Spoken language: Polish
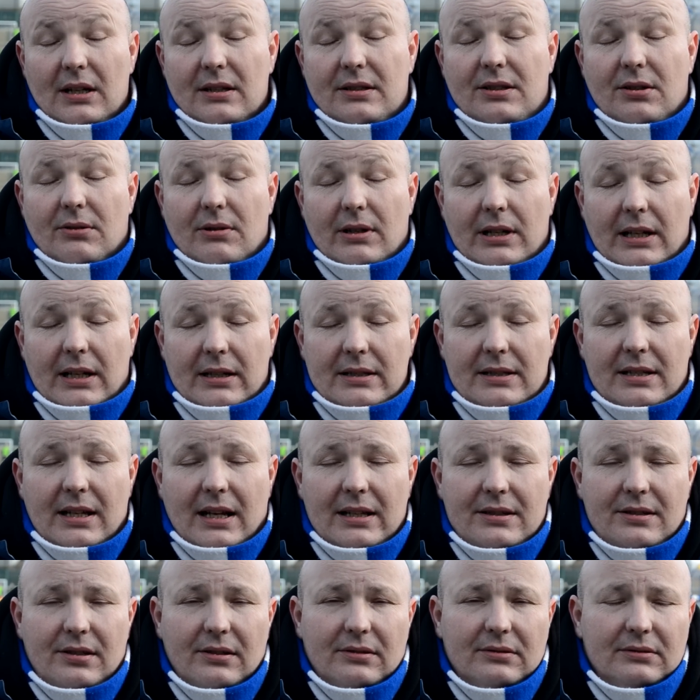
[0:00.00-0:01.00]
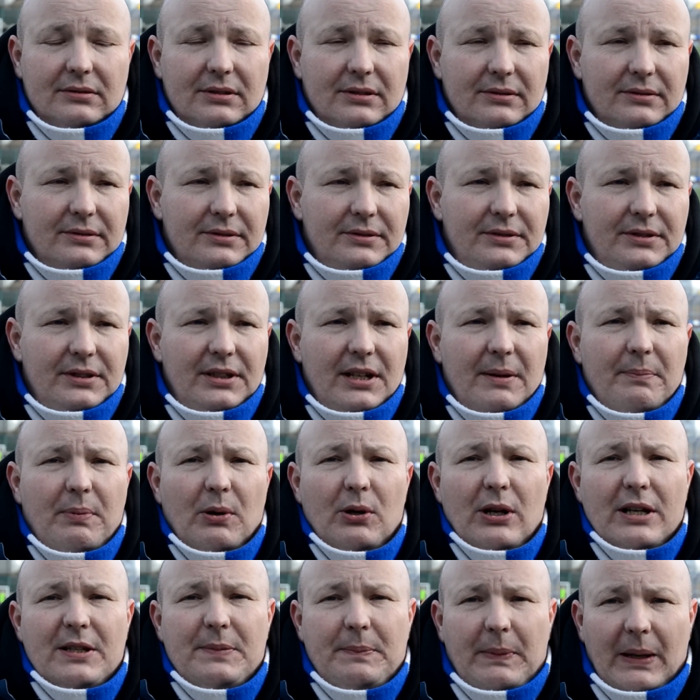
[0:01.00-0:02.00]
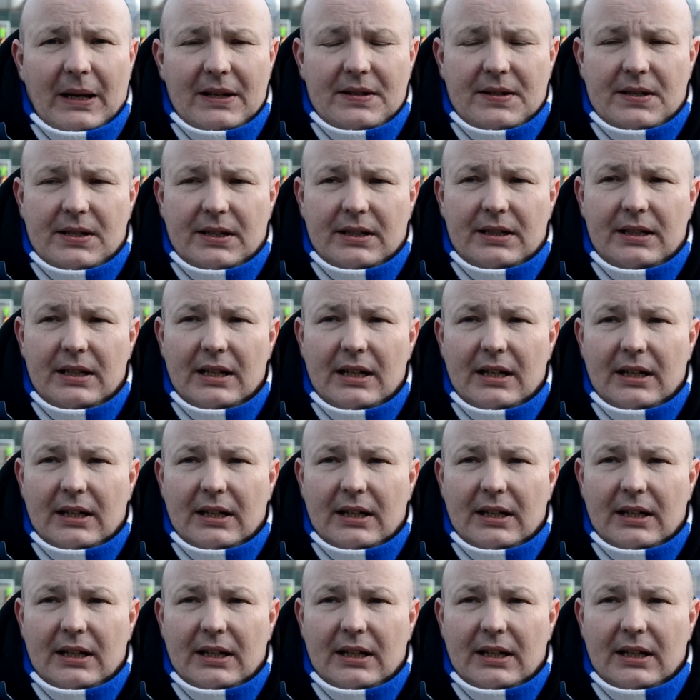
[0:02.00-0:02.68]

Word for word: z tą organizacją. No, nie po raz pierwszy.